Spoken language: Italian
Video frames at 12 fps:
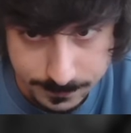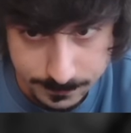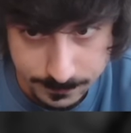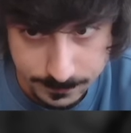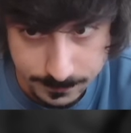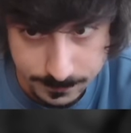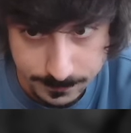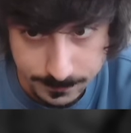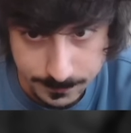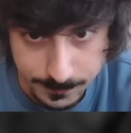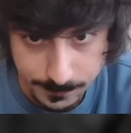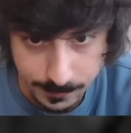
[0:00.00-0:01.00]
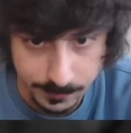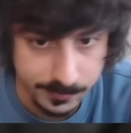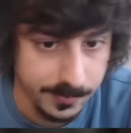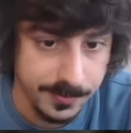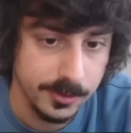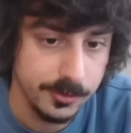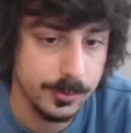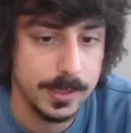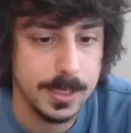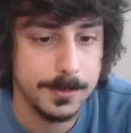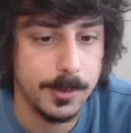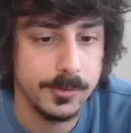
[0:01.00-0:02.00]
mm, se faccio
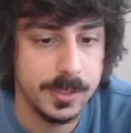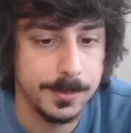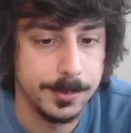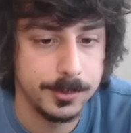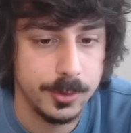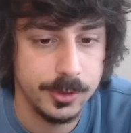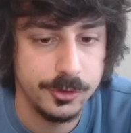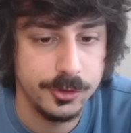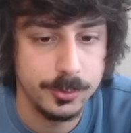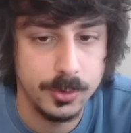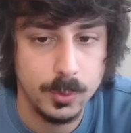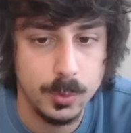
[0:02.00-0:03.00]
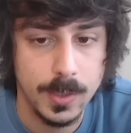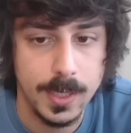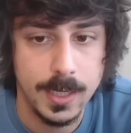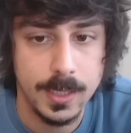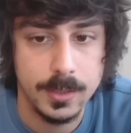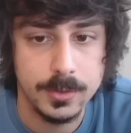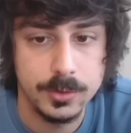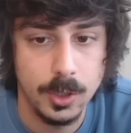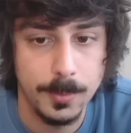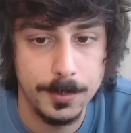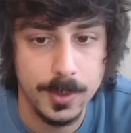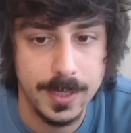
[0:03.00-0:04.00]
un'altra mossa tipo torre C1 qua,
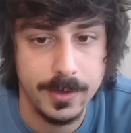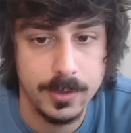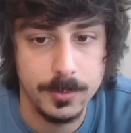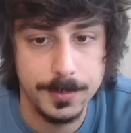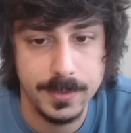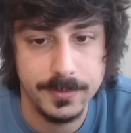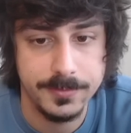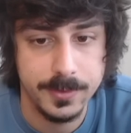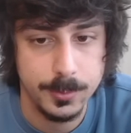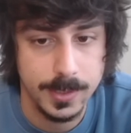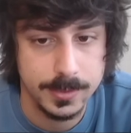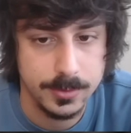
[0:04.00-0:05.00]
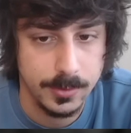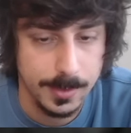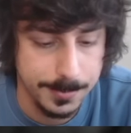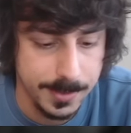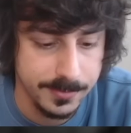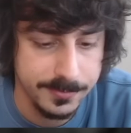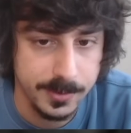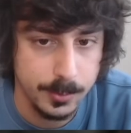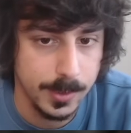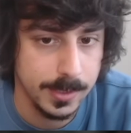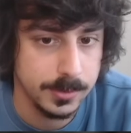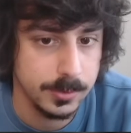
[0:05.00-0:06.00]
dopo cavallo per F4 è eh, per
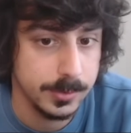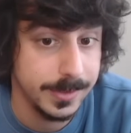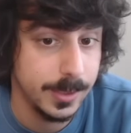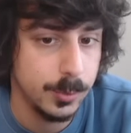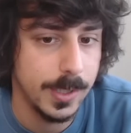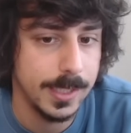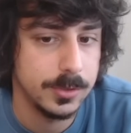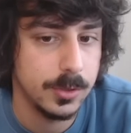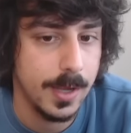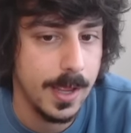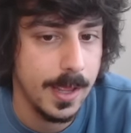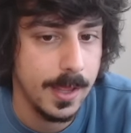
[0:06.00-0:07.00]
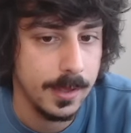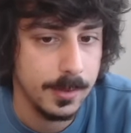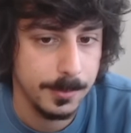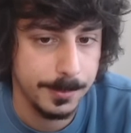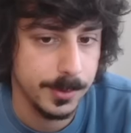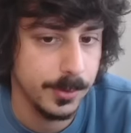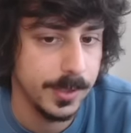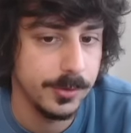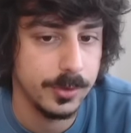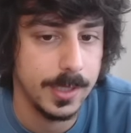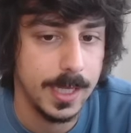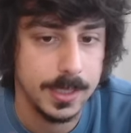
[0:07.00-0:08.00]
F4, D4 è un pedone
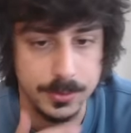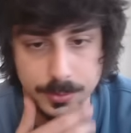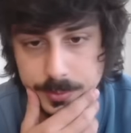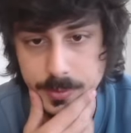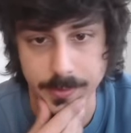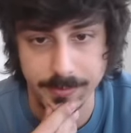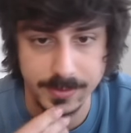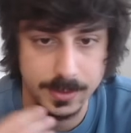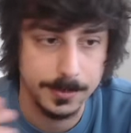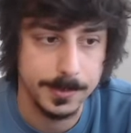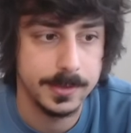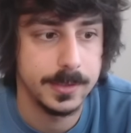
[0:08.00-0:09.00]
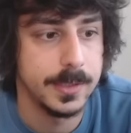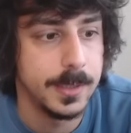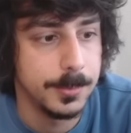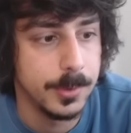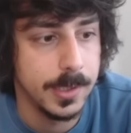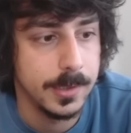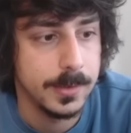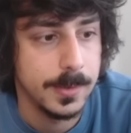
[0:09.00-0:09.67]
isolato, estremamente debole.